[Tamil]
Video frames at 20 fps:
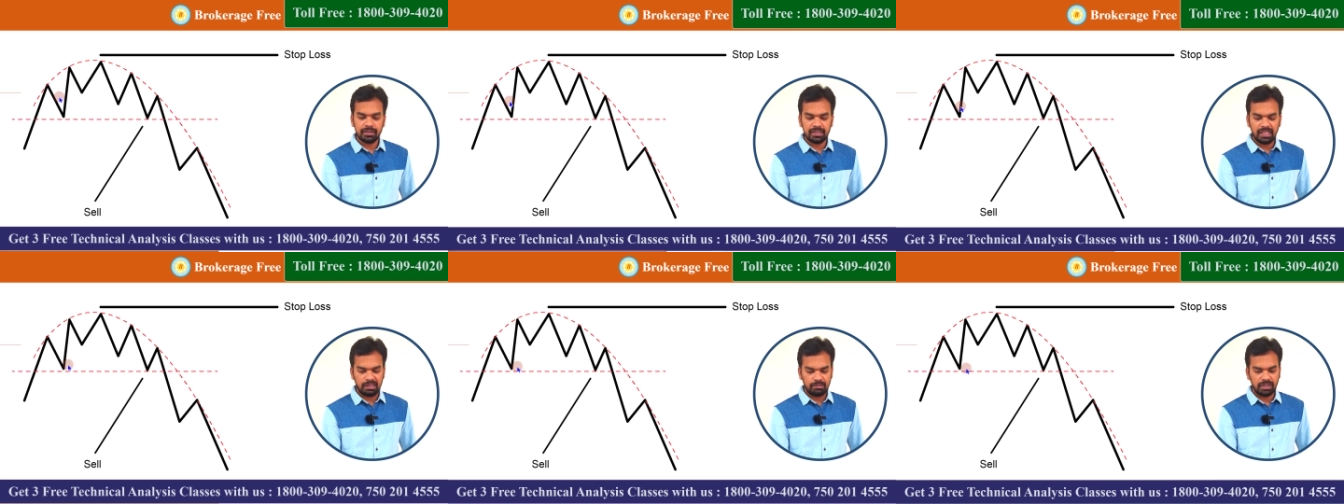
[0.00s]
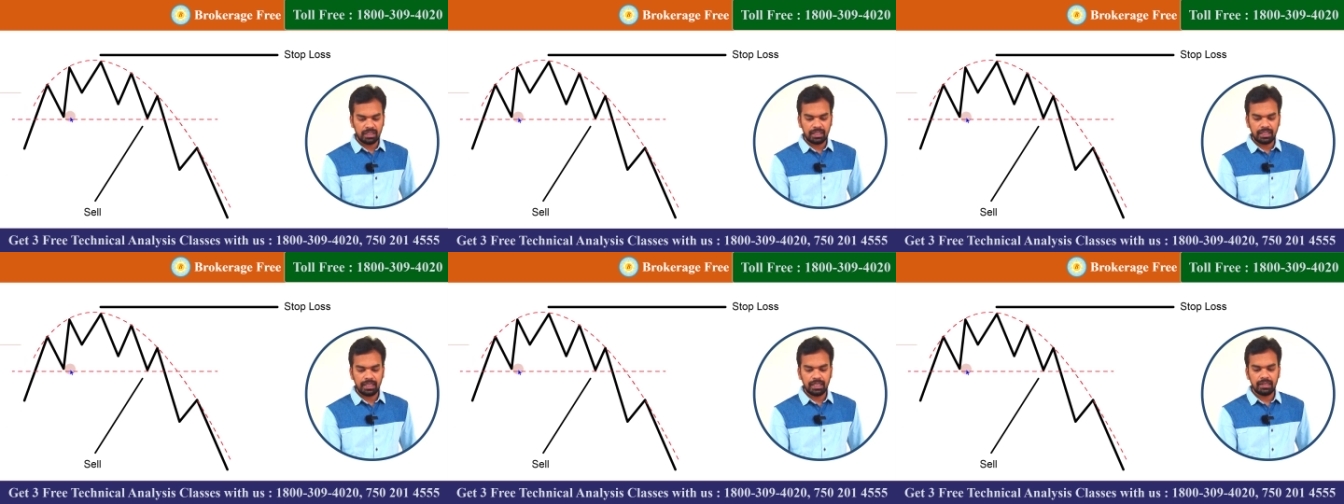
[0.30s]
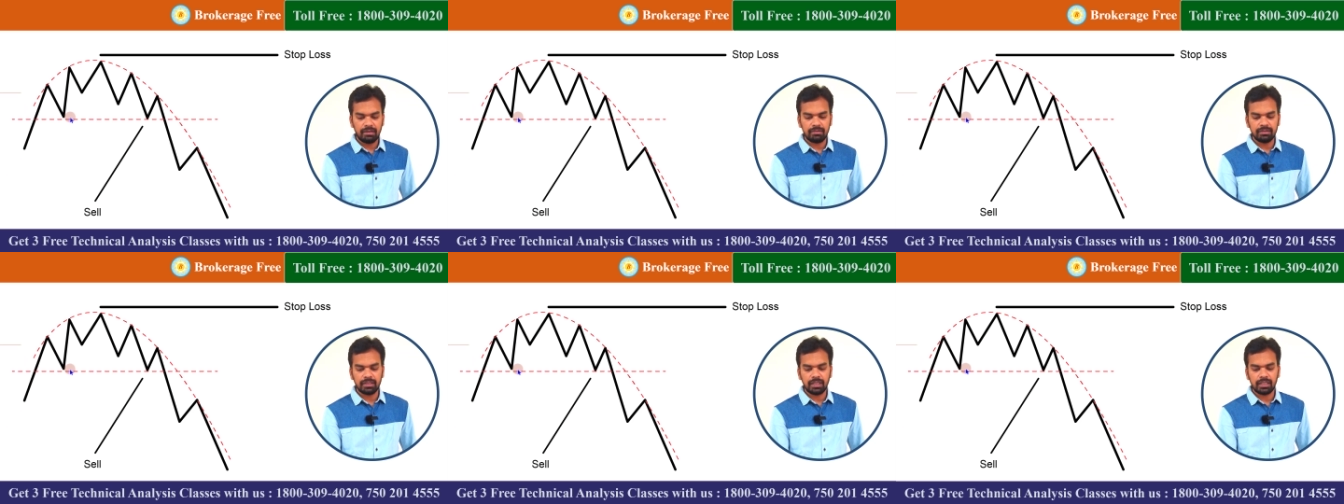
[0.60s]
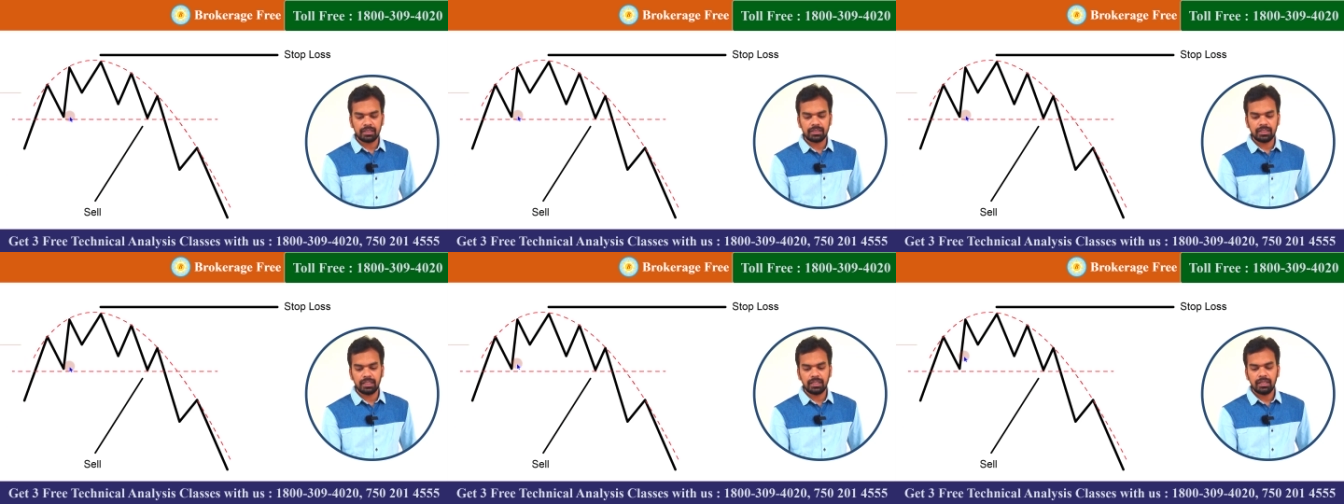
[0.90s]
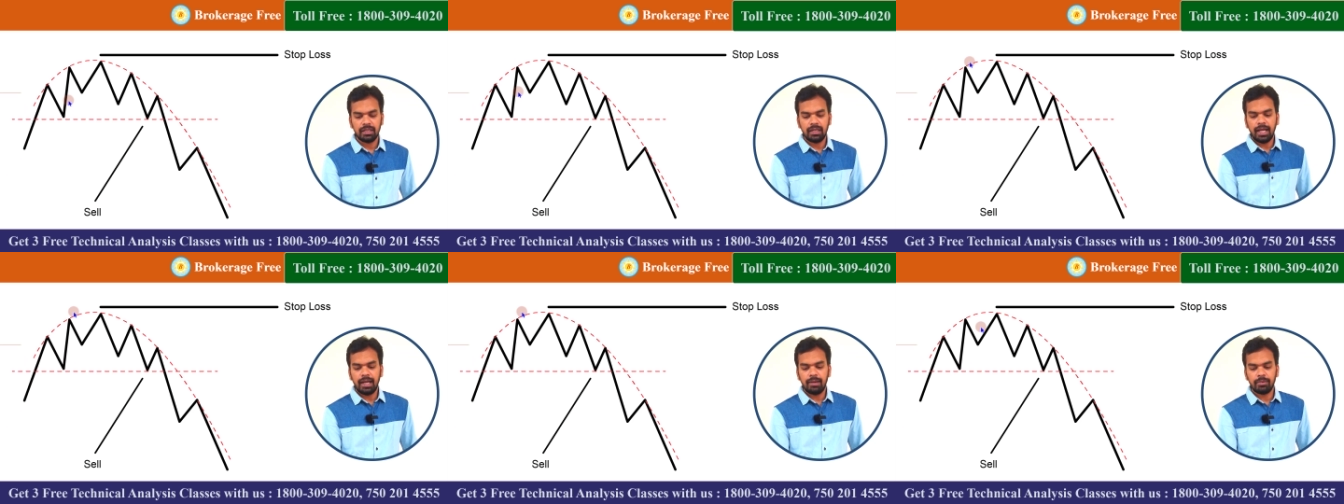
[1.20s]
திரும்ப கீழே வந்துருச்சு
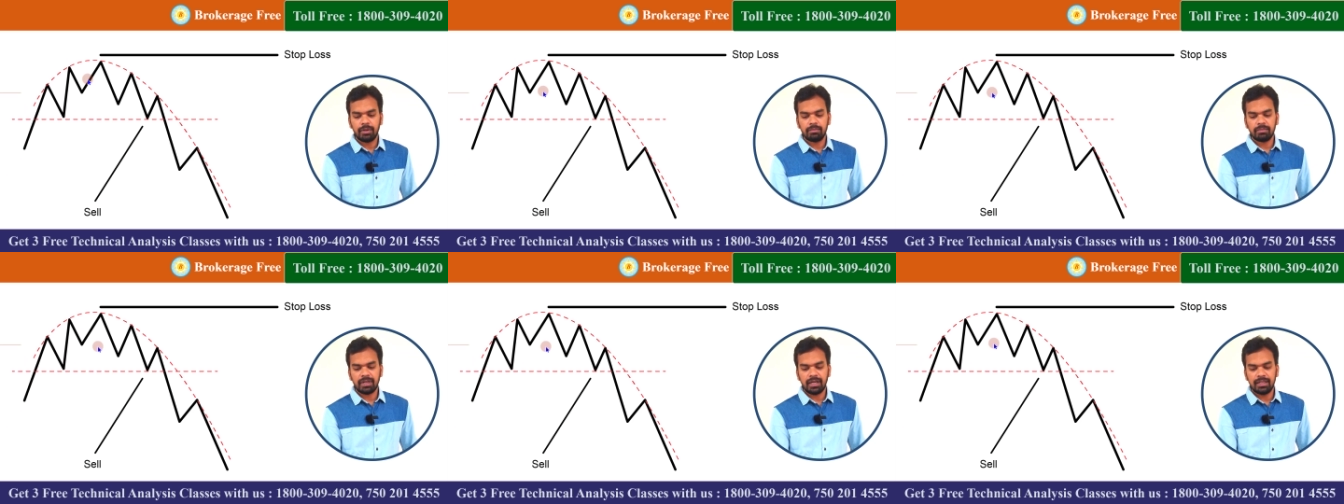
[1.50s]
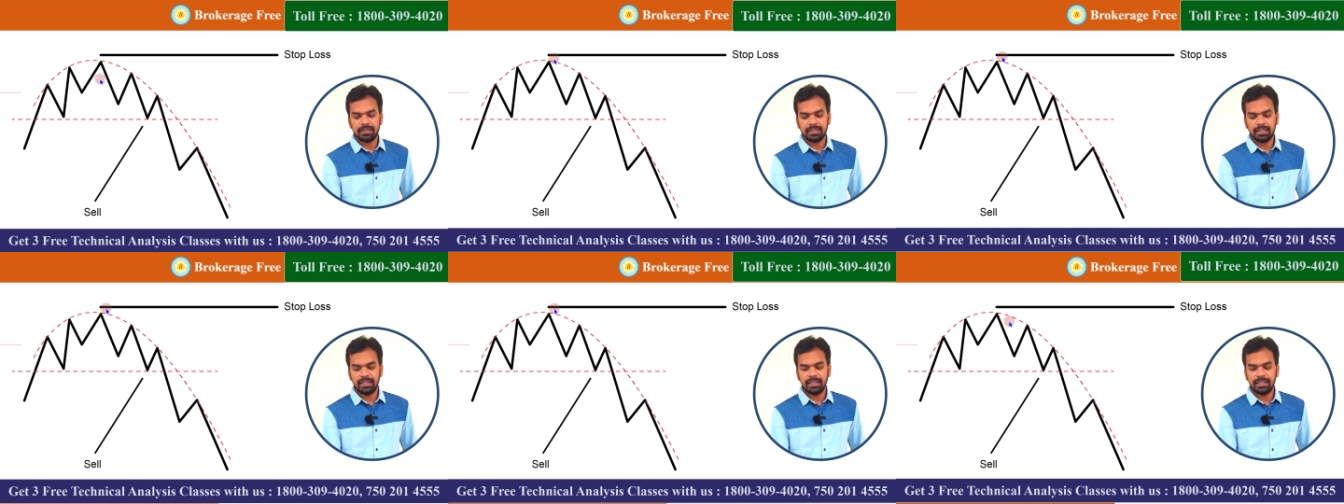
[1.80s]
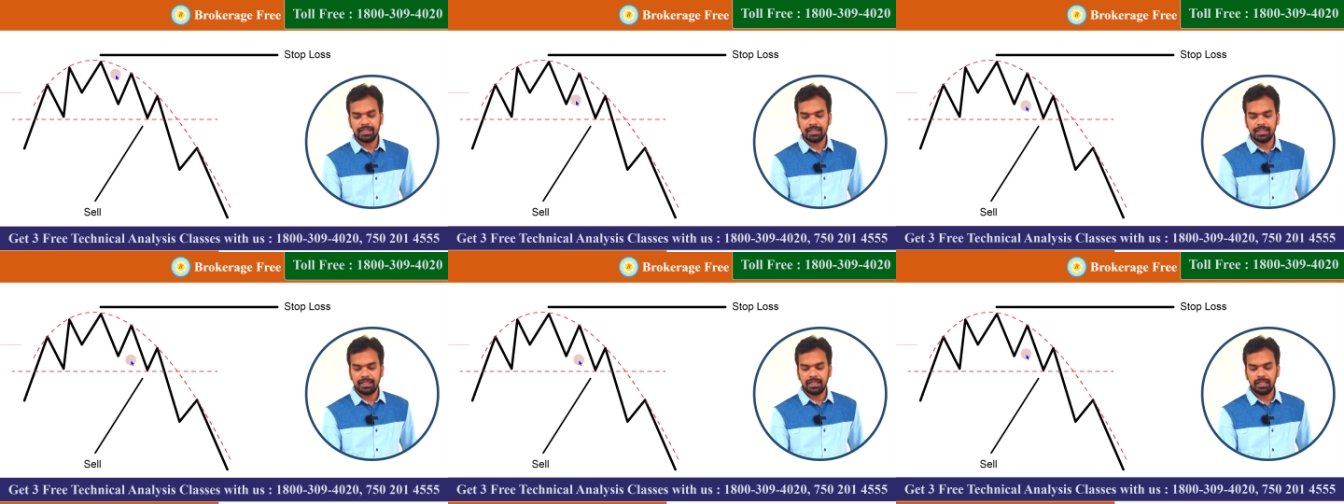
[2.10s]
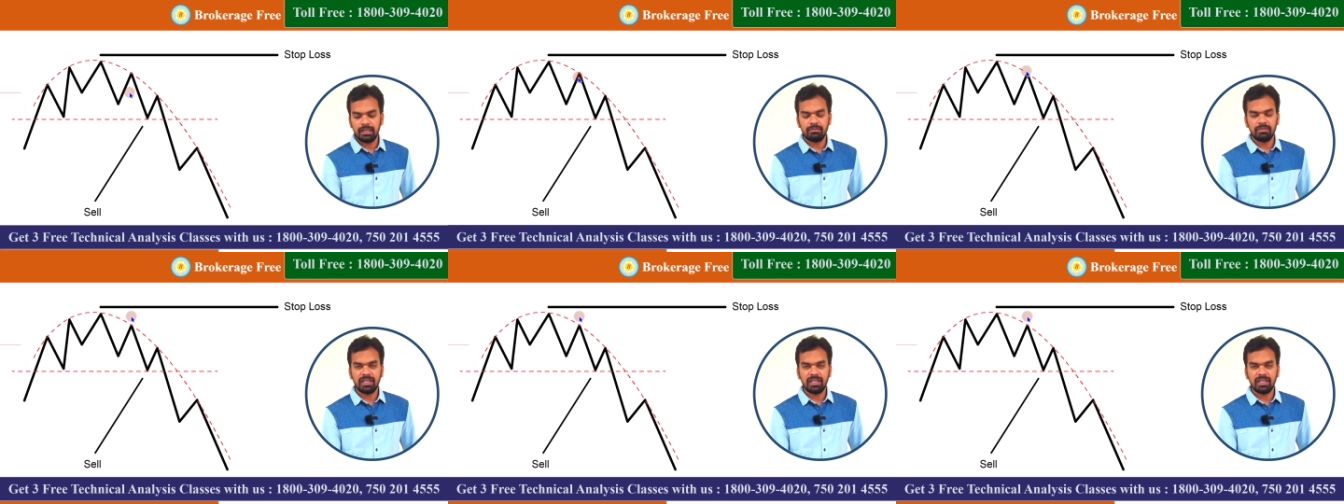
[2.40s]
அப்புறம் கன்சல்டேட் ஏறி